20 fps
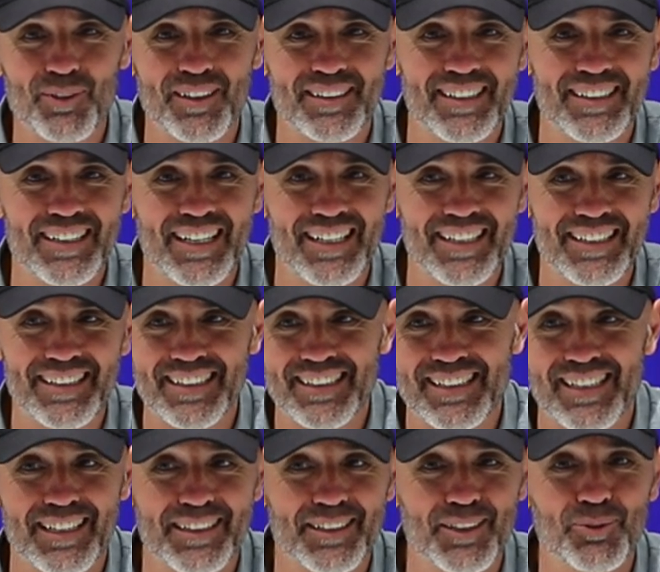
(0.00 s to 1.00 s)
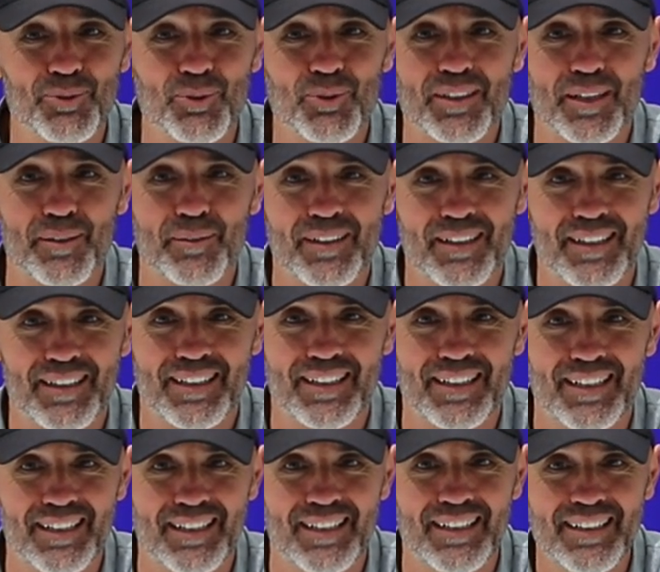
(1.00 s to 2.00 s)
que tenían ellas, la actitud que había en
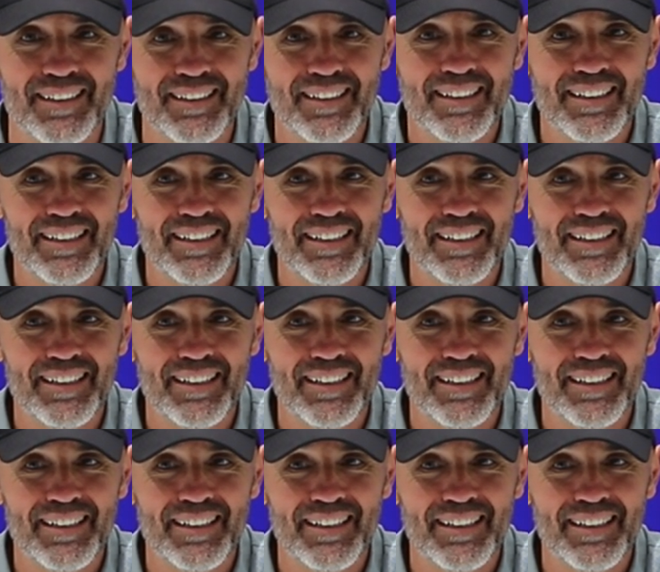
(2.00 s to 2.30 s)
el,